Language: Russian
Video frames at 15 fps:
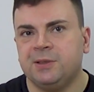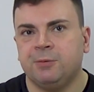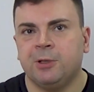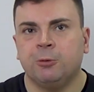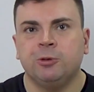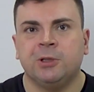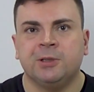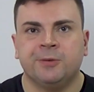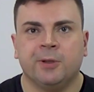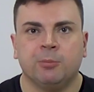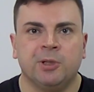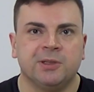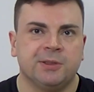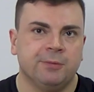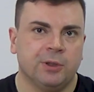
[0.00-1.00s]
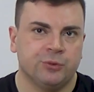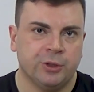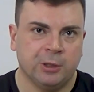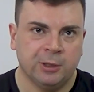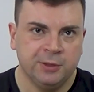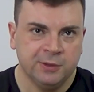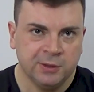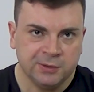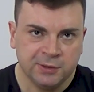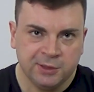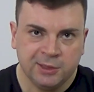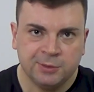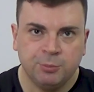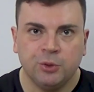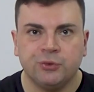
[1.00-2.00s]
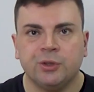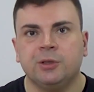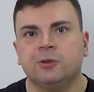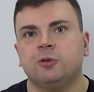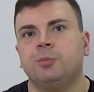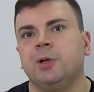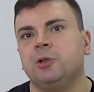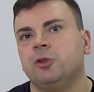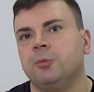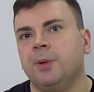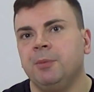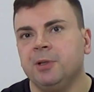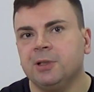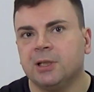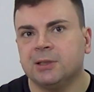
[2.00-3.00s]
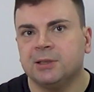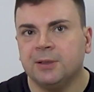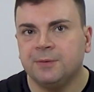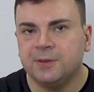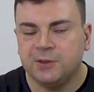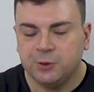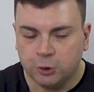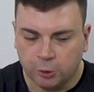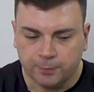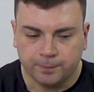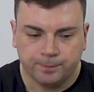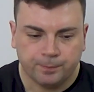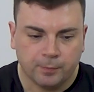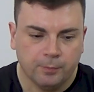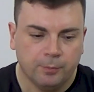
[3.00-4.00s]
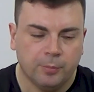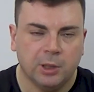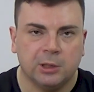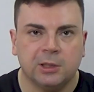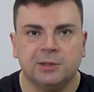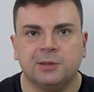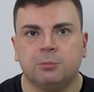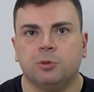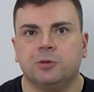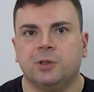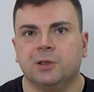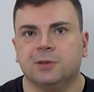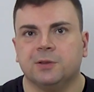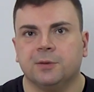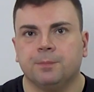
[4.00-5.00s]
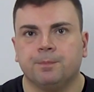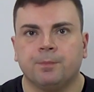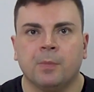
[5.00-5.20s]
цифровой трансформацией вашей организации, неизбежно наступает тот момент, когда все, пора запускаться.